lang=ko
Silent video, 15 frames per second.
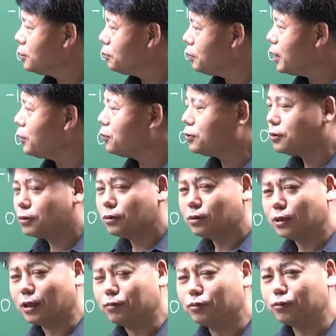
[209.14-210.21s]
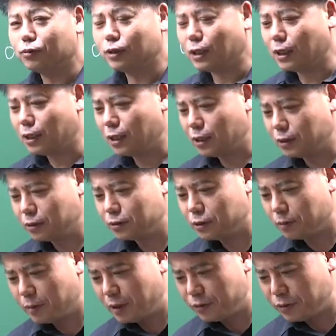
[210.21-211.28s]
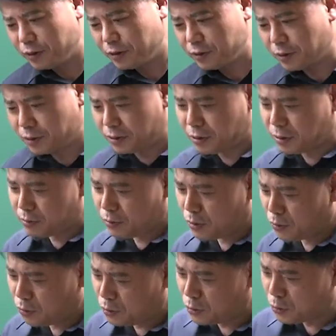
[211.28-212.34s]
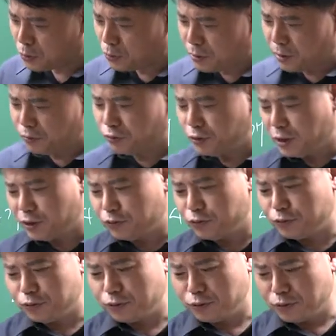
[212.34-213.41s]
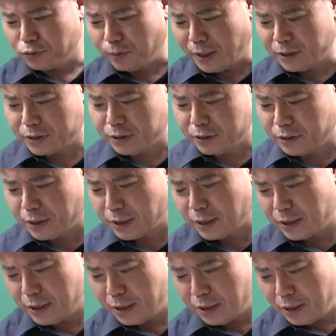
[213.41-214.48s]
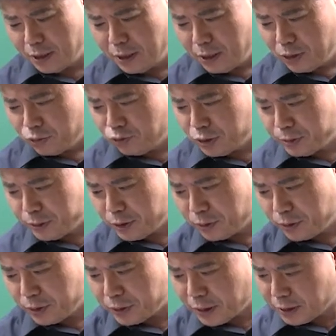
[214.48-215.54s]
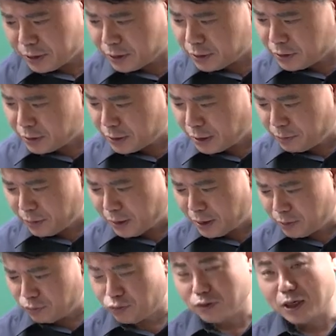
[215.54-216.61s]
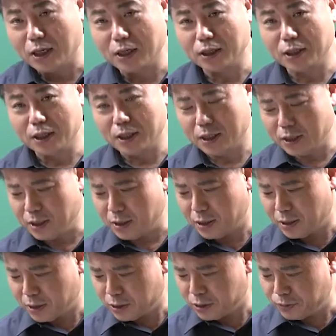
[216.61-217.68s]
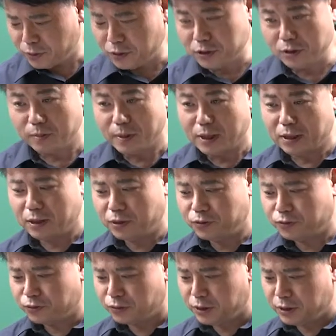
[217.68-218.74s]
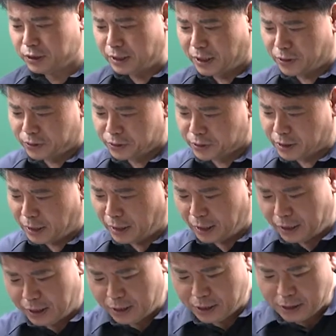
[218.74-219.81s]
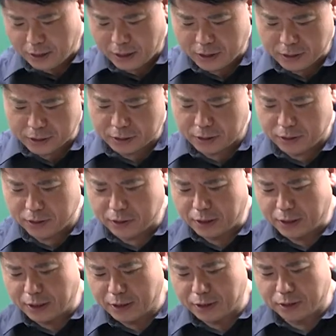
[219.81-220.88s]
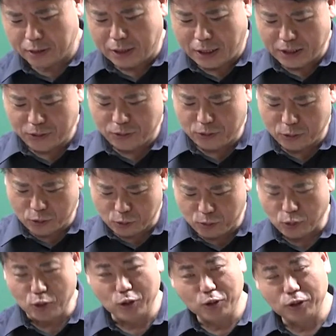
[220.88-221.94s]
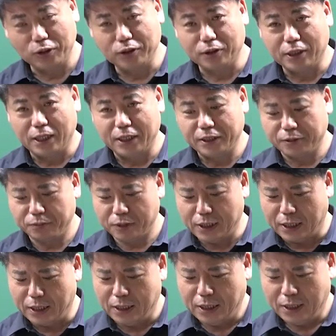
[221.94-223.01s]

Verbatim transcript: 빼고는 대부분 다 득점할 수 있었던 뭐 그 정도의 문제 수준으로 봤을 때 90점 이상은 아마 무난하게 아, 좀 득점할 수 있지 않았을까 하는 예, 그런 난이도를 좀 보이고 있는 것 같습니다.